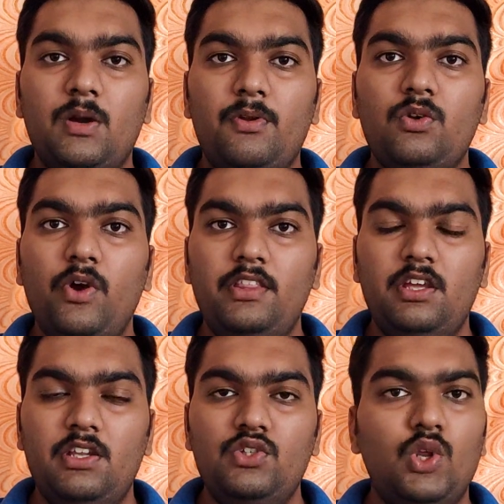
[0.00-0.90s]
தரப்புல வந்து ஒய்
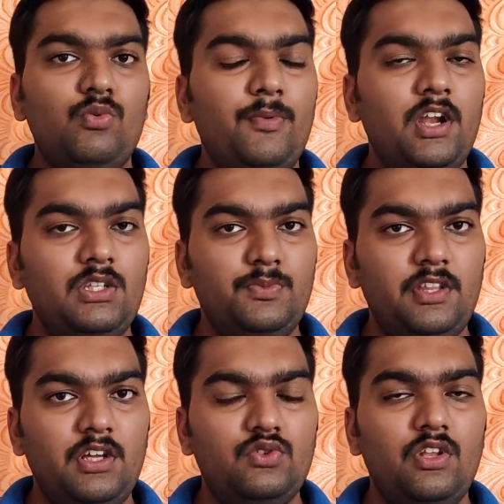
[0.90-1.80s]
தேர்ட்டின் சொல்லி ஒரு மொபைல் லான்ச்
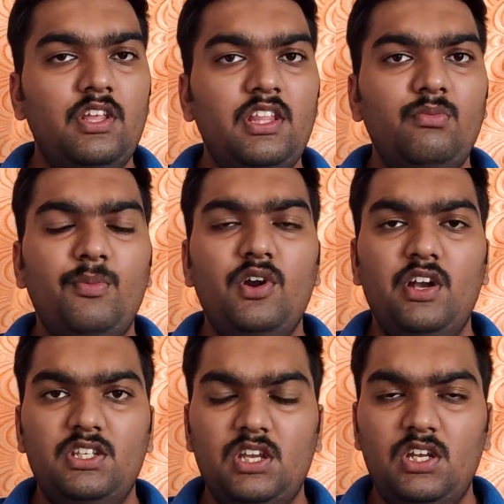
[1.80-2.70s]
பண்ணியிருந்தாங்க சொல்லிட்டு இந்த மொபைலோட
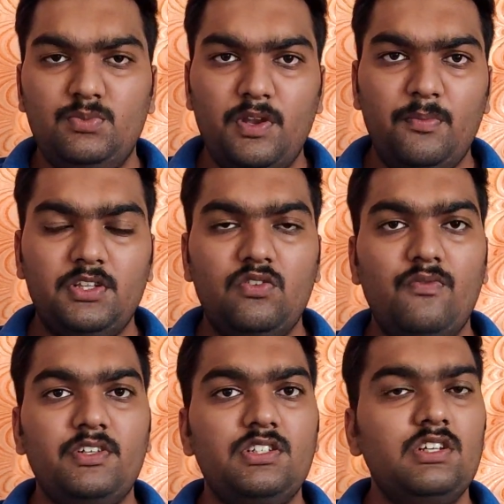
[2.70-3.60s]
டிசைன் டிஸ்பிளே பார்த்தோம்
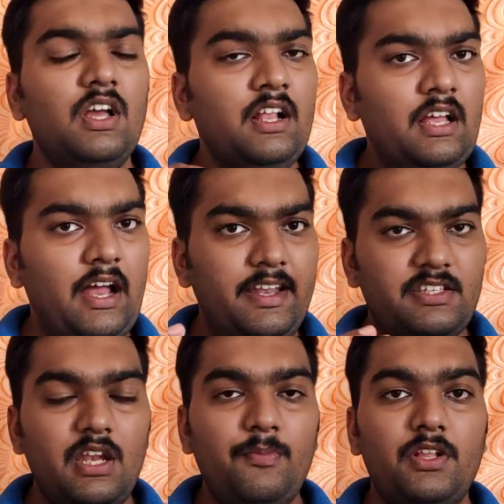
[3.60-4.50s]
ஃபர்ஸ்ட்
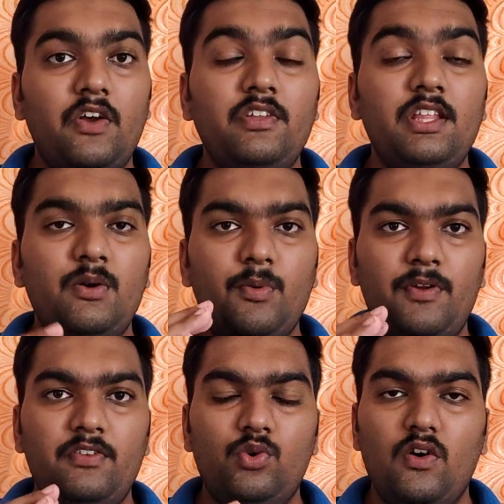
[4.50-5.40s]
டிசைன் பார்த்தா வந்து இந்த
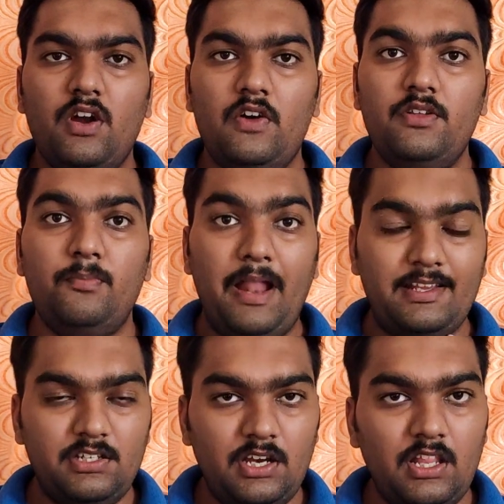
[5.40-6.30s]
மொபைல் வந்து ஓவரால் வந்து
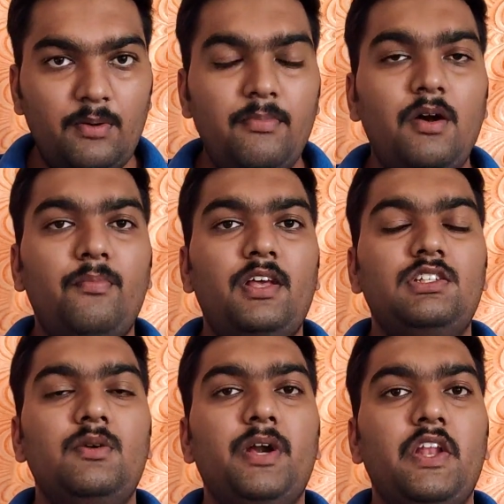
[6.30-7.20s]
பிளாஸ்டிக்கில் தான்
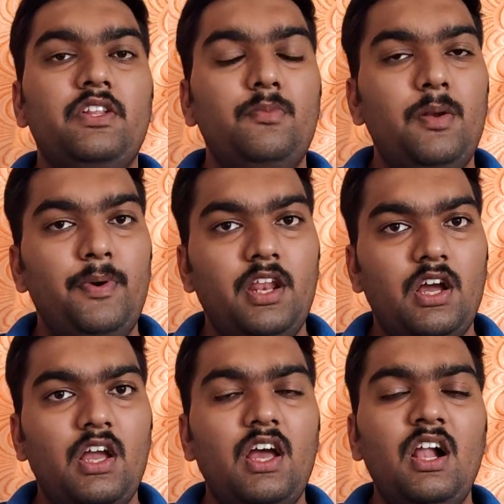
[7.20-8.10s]
பிளாஸ்டிக் பாடல் வந்து பில்ட்
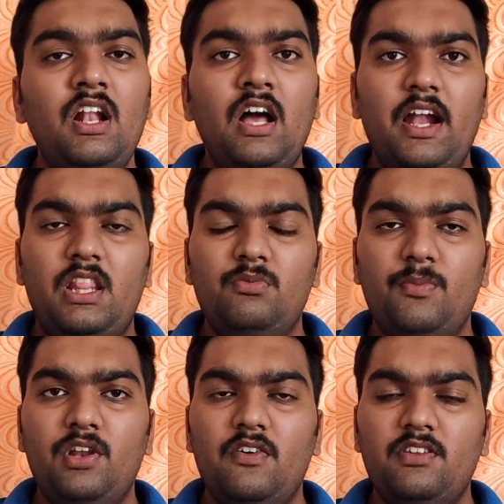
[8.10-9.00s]
பண்ணியிருக்காங்க அண்ட் இந்த
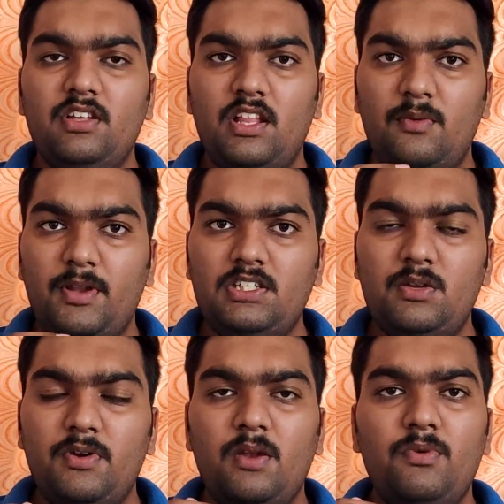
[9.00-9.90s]
மொபைலில் வந்து அதாவது
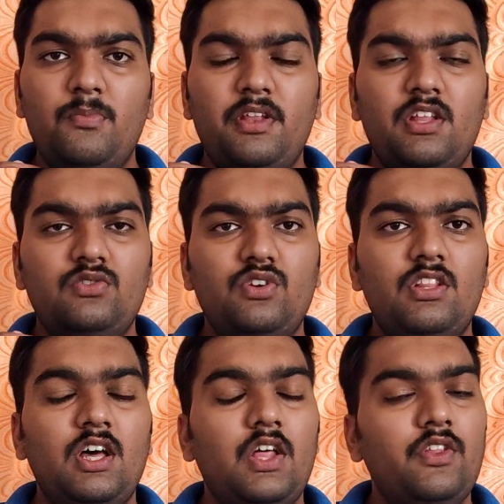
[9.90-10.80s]
பிளாஸ்டிக் பாடல் பில்ட் பண்ணியிருந்தாங்க சொல்லி
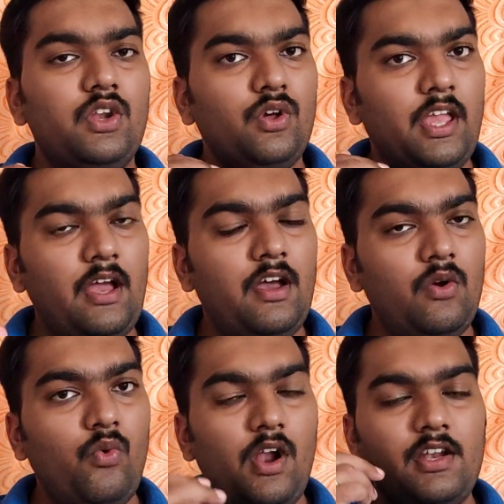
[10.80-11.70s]
அதாவது கே
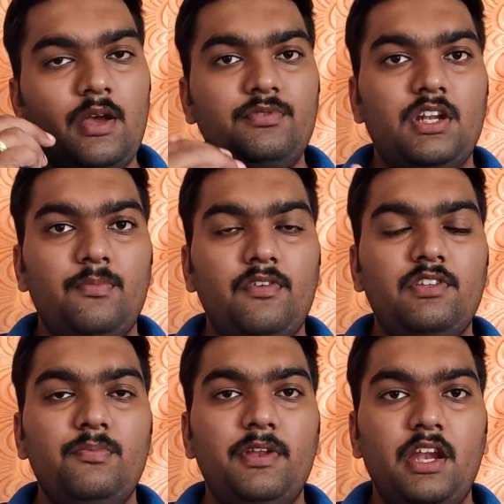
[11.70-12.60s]
குவாட் கேம் செட்டப்பில்
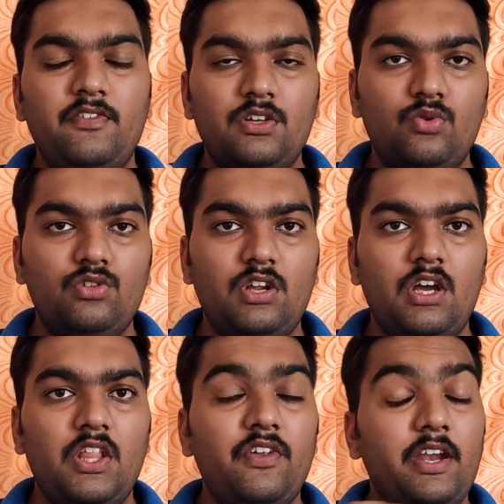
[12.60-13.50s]
வந்து பின்னாடி வந்து
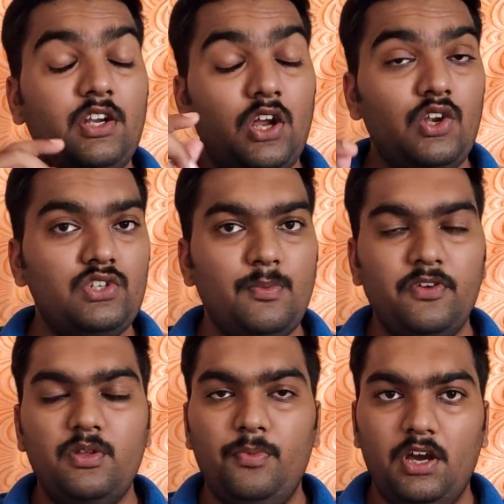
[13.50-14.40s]
கொடுத்துருக்காங்க அதாவது ரெக்டாங்குலர் ஷேப்ல
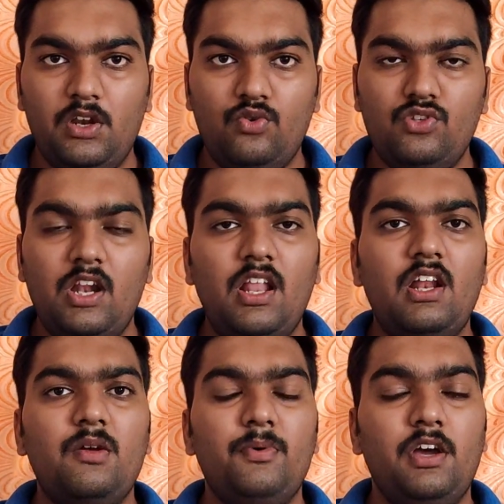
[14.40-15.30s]
வந்து பார்க்க கொஞ்சம் நல்லா
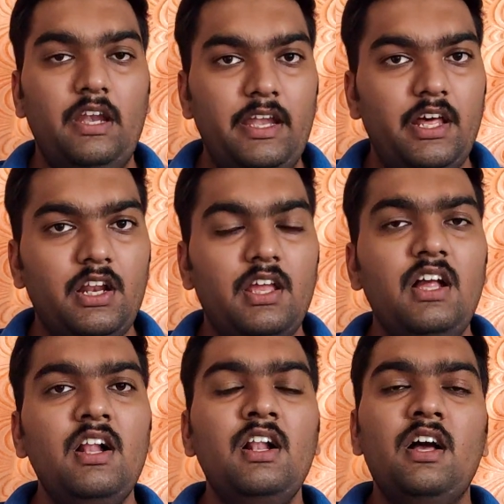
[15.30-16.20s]
இருக்குது பார்க்க நீட்டாக
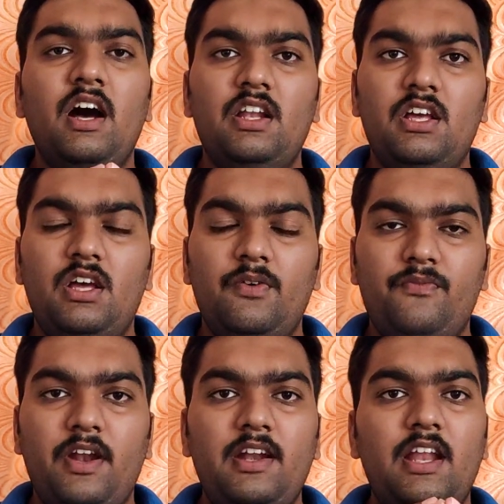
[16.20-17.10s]
இருக்குது அண்ட்
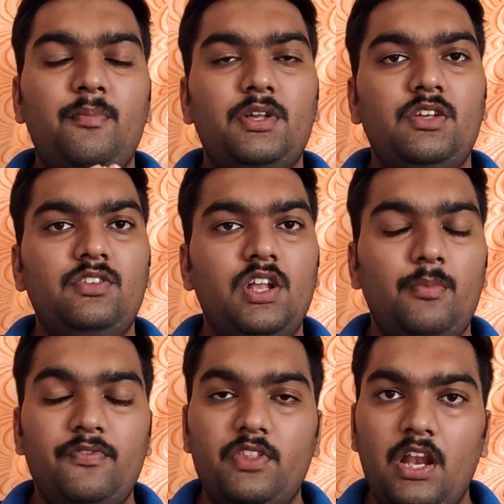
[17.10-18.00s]
ஃப்ரண்ட்ல பார்த்தா வந்து டாப்
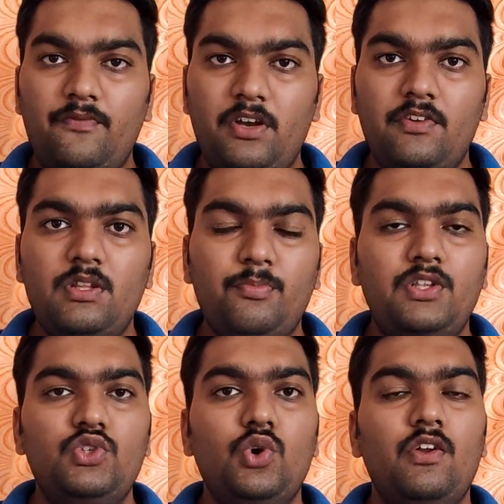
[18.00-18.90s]
ஆஃப் த லெஃப்ட்டில் வந்து
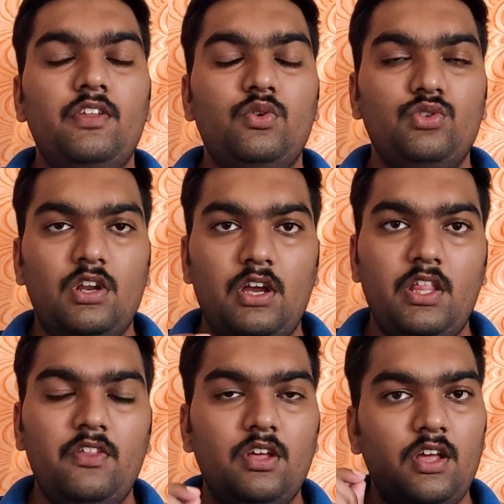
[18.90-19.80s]
பஞ்ச் கோல்டு வந்து கொடுத்துருக்காங்க
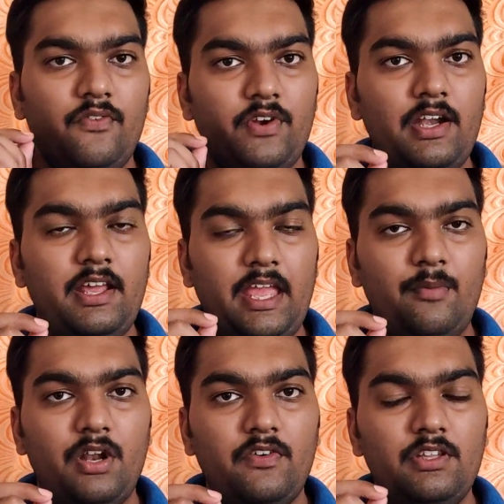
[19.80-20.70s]
அதாவது ஃப்ரண்ட்
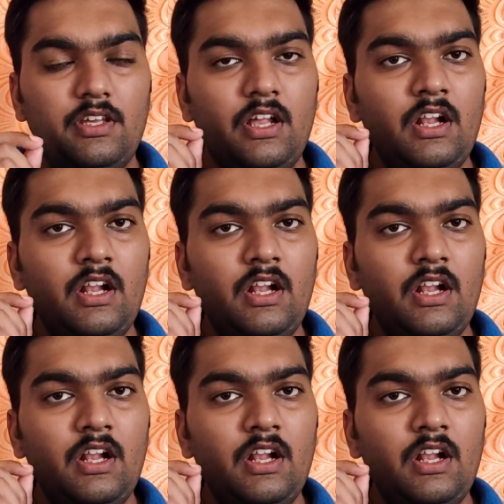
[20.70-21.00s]
கேமரா வந்து